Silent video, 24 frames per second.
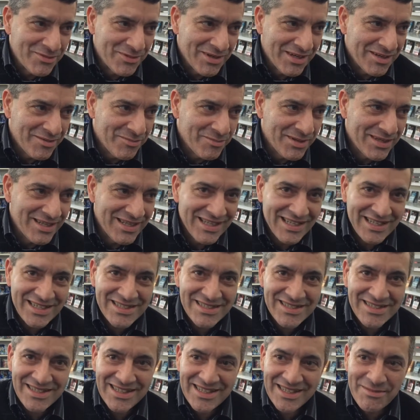una libreria che
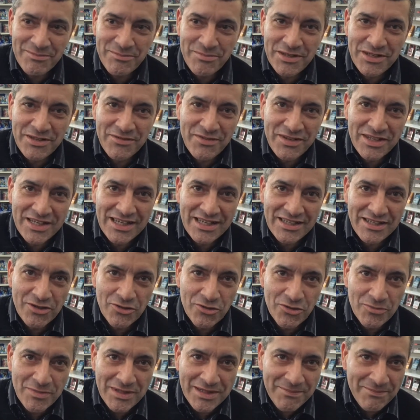sta in periferia di
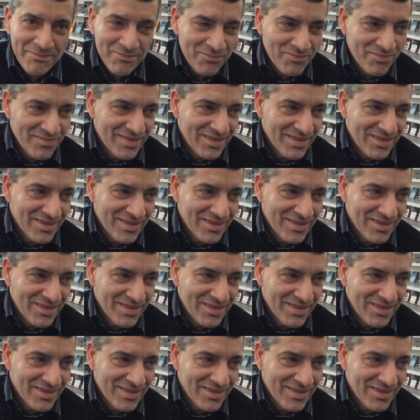Roma,